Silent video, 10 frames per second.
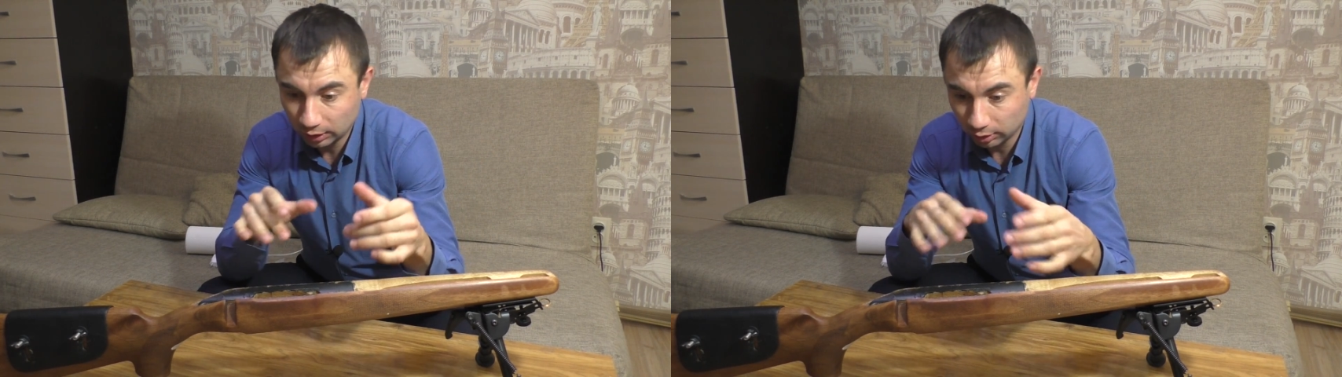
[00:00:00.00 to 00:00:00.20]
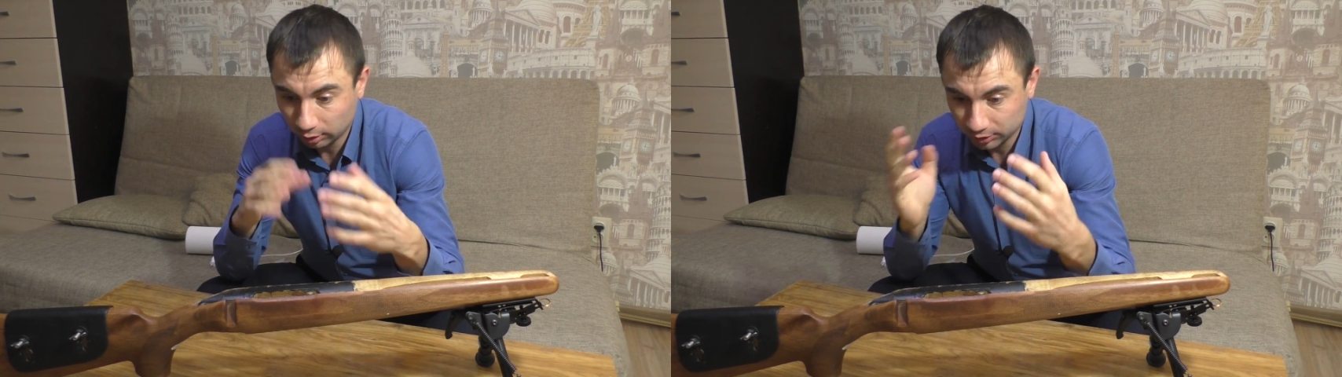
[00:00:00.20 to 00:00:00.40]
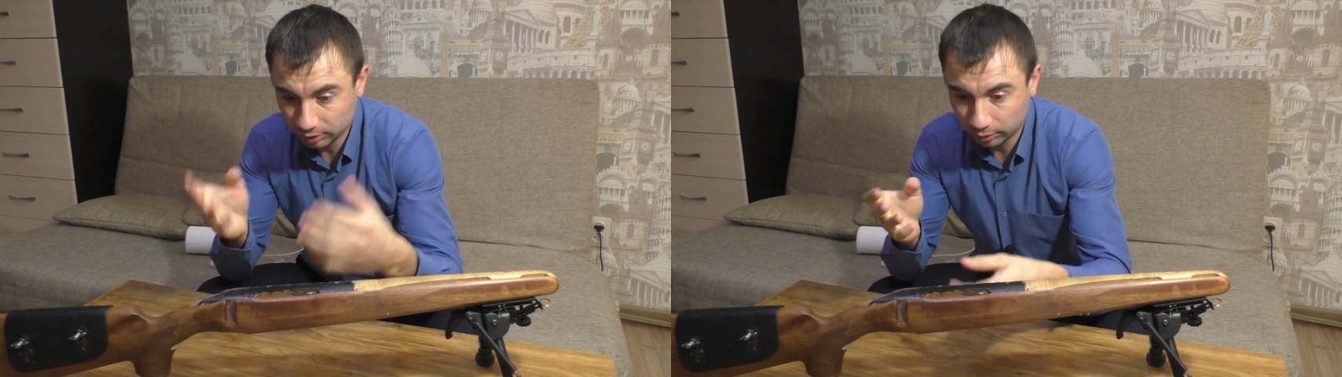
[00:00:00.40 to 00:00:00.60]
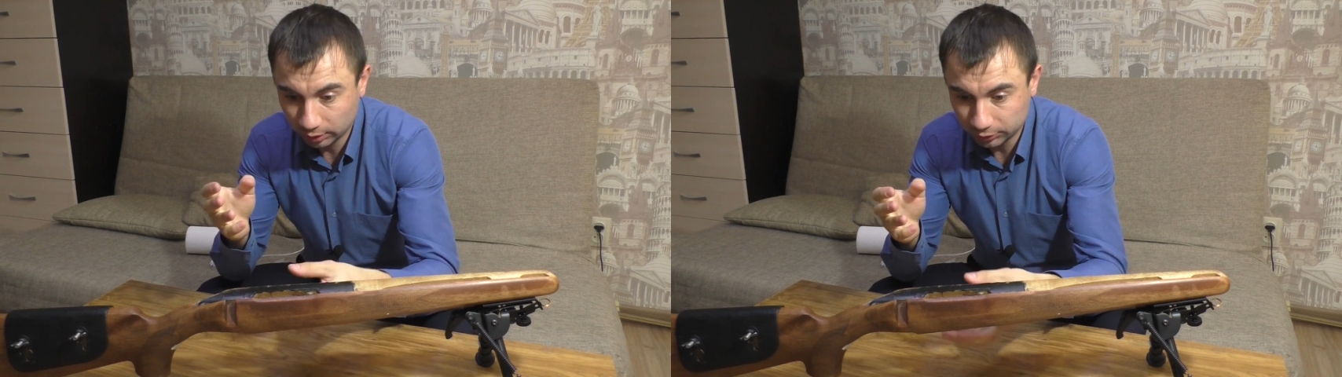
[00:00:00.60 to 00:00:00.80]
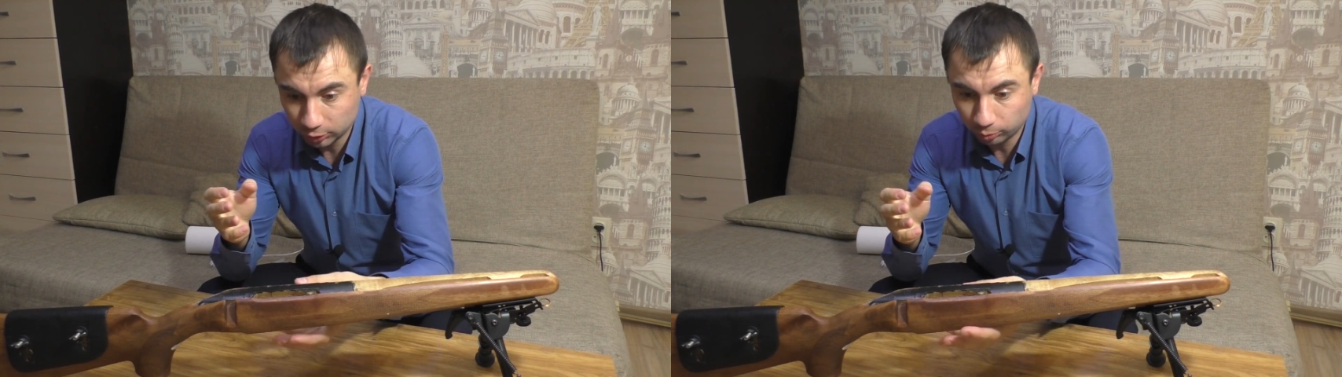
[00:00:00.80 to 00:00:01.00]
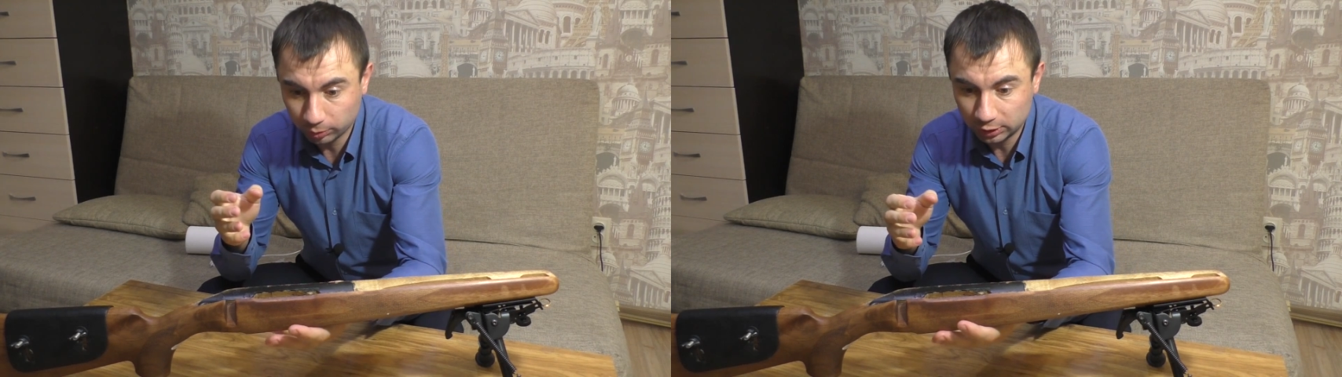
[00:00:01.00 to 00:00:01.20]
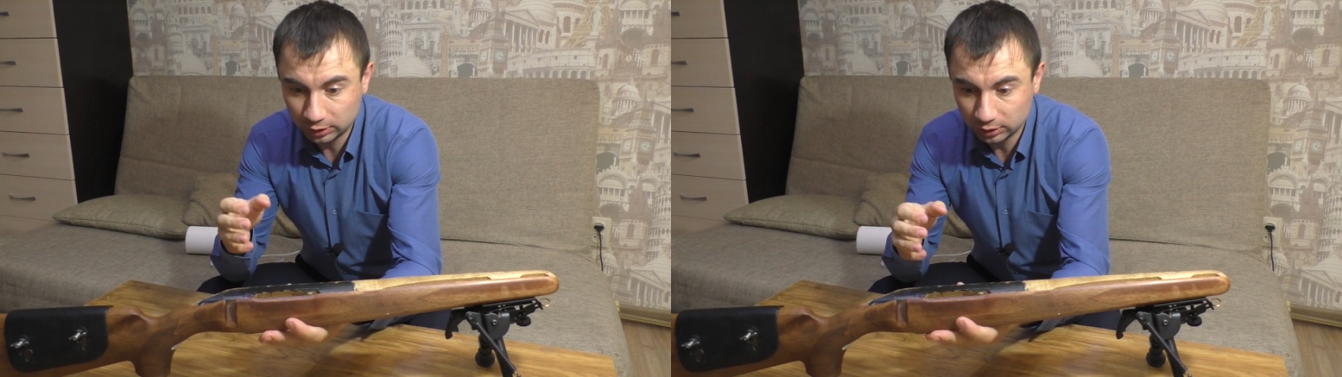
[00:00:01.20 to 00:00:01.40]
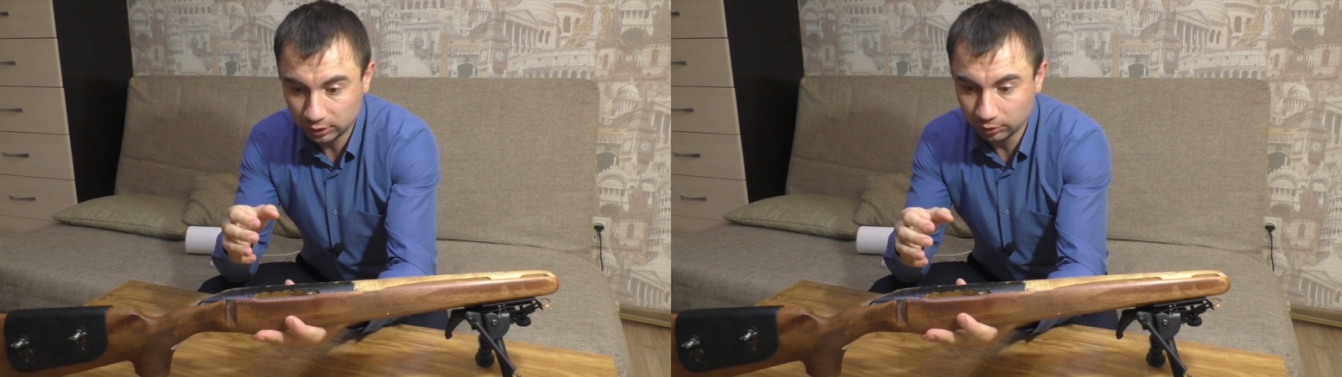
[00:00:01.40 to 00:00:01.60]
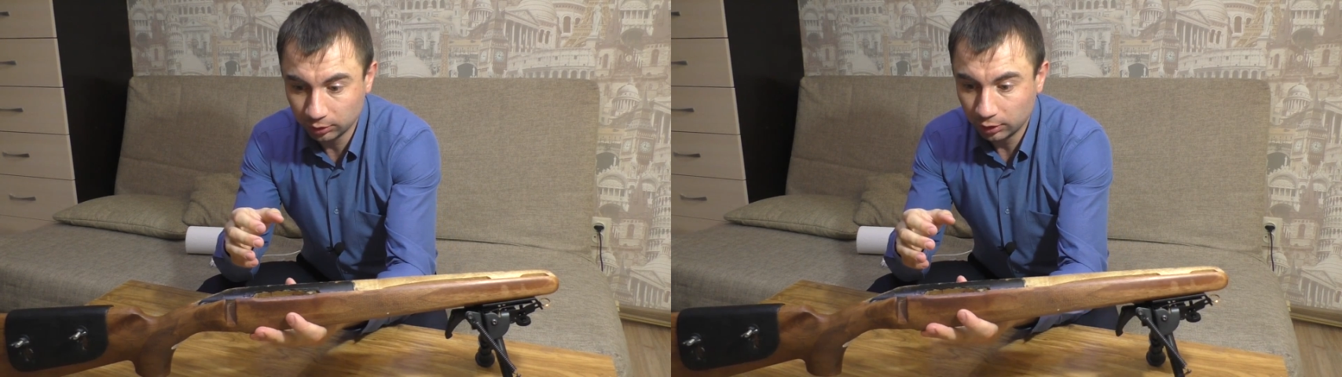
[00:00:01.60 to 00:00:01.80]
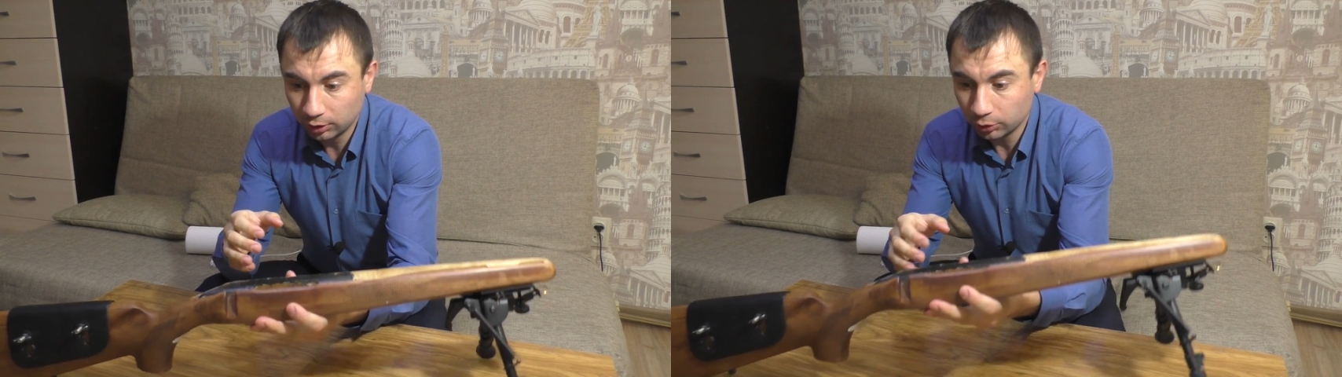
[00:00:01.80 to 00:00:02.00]
разобрался, почистил
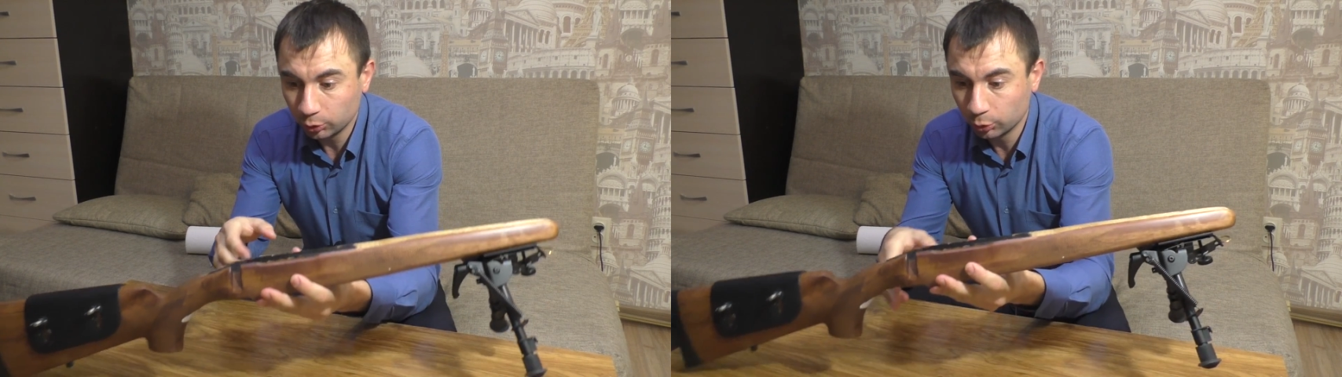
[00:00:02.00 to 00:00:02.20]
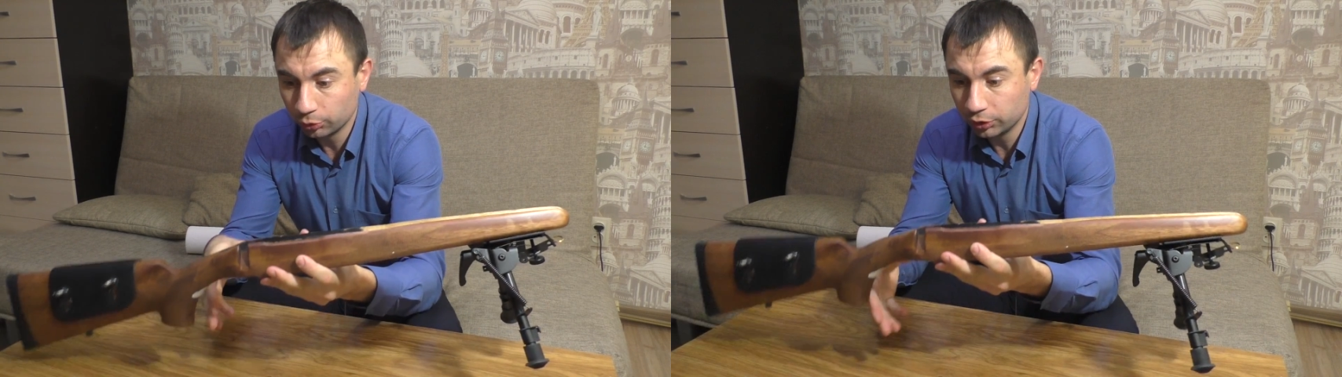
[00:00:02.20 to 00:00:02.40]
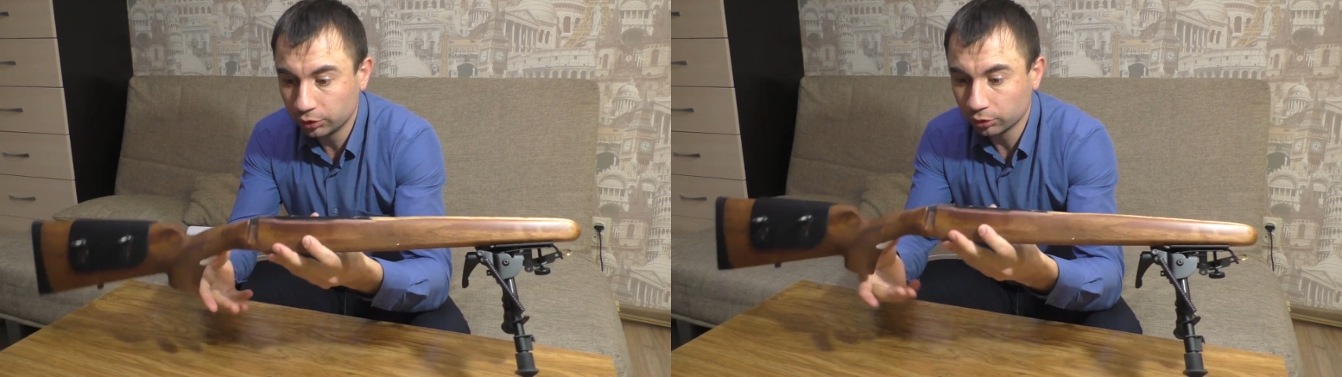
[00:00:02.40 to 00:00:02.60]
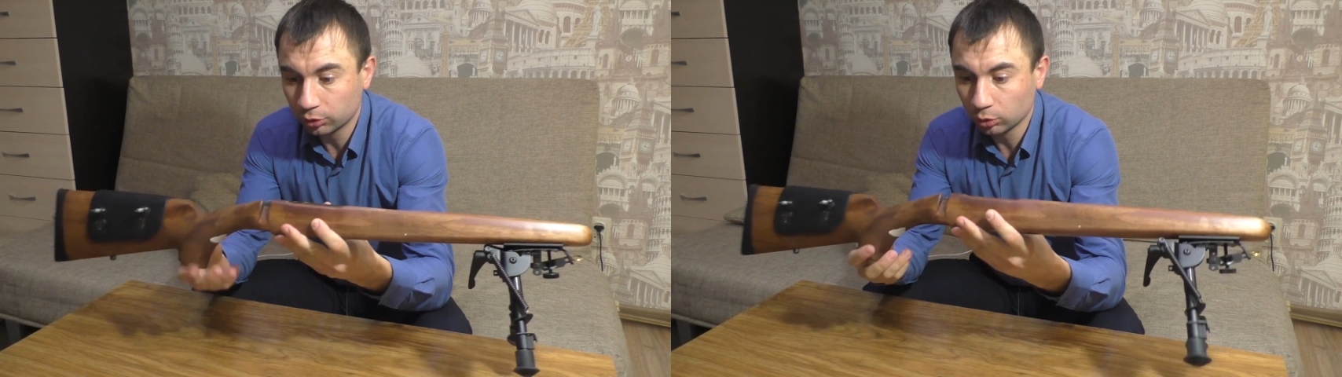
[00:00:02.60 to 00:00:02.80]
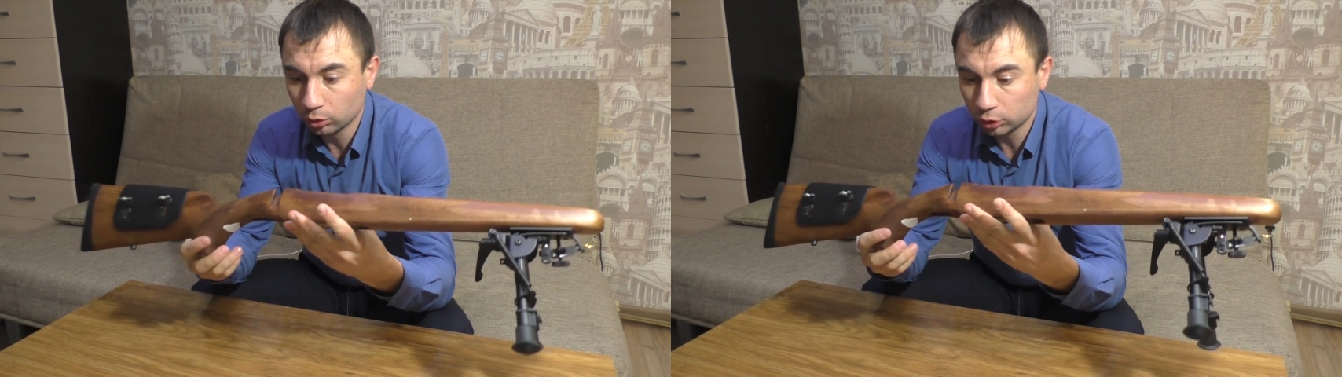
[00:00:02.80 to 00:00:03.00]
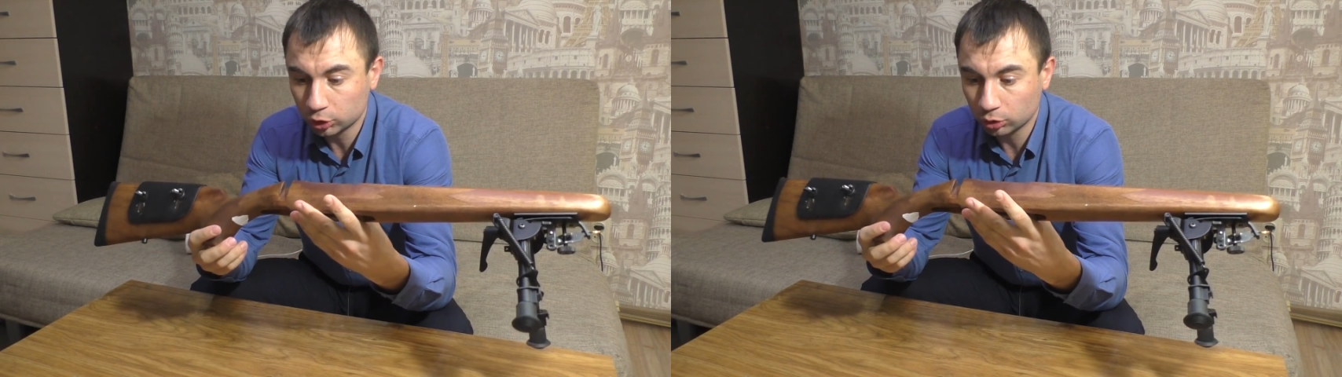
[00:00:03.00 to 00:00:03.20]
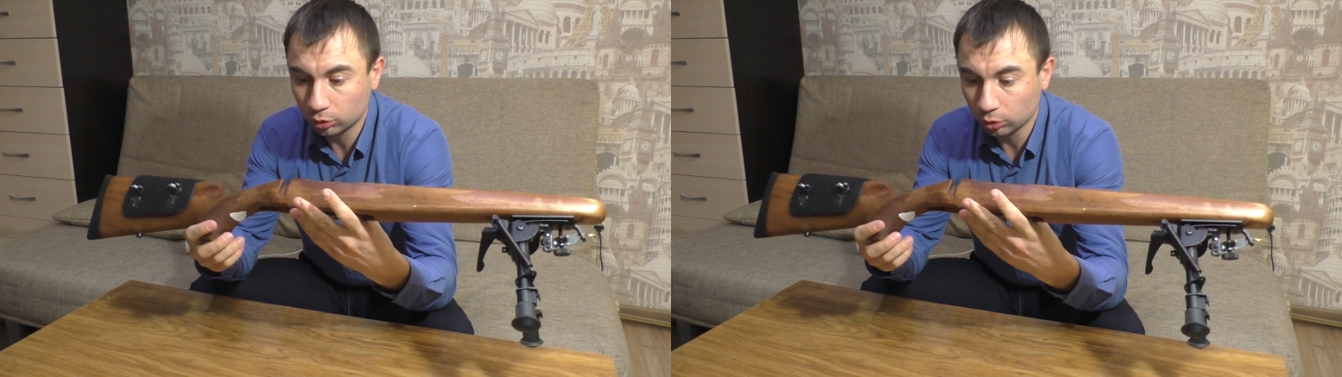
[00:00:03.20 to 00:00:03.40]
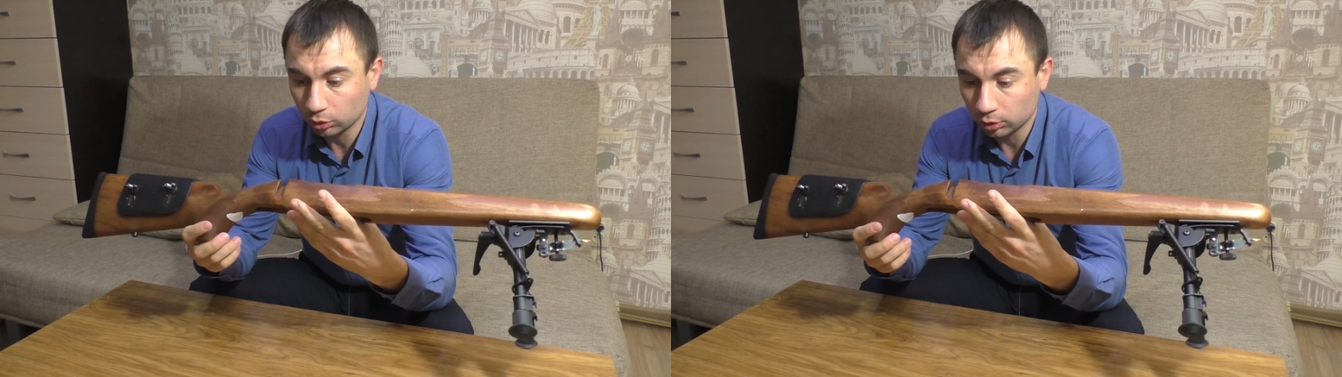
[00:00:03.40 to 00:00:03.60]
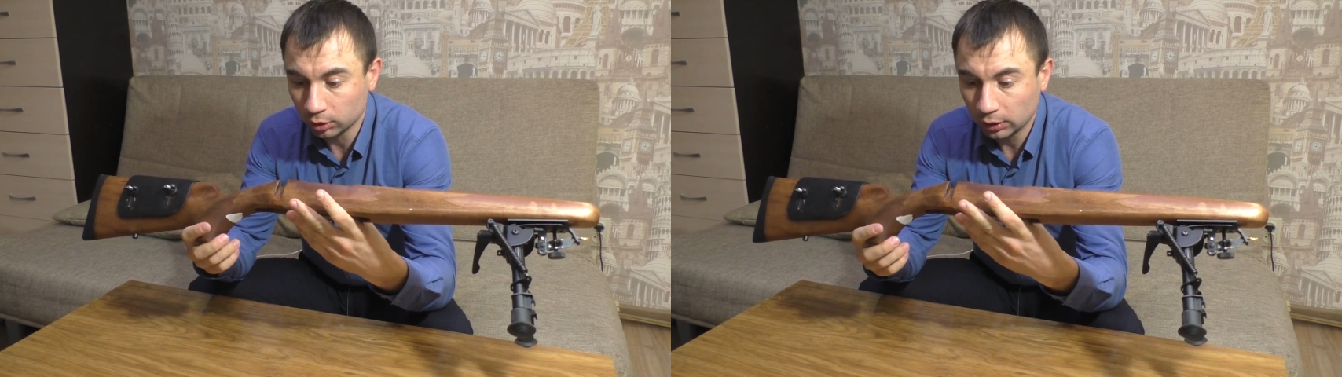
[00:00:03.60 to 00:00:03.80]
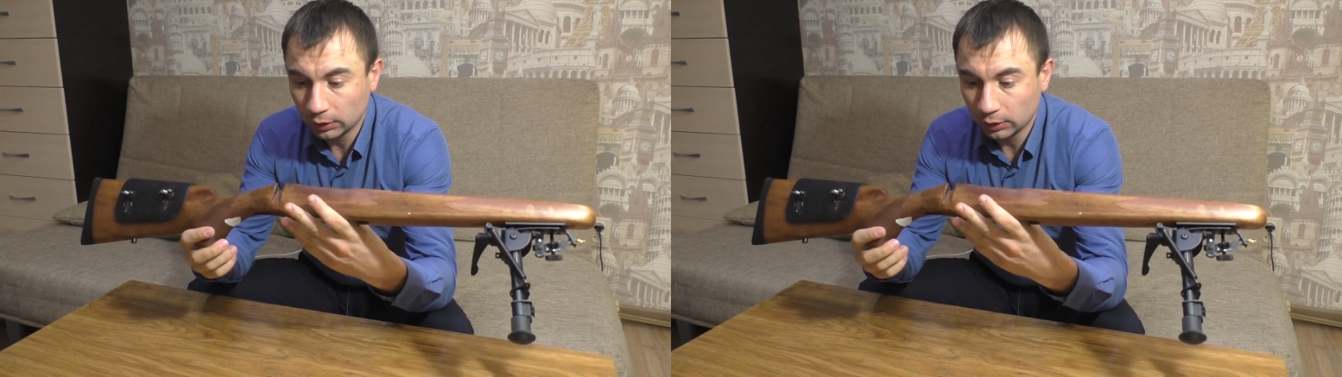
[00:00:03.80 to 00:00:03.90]
и увидел то, что...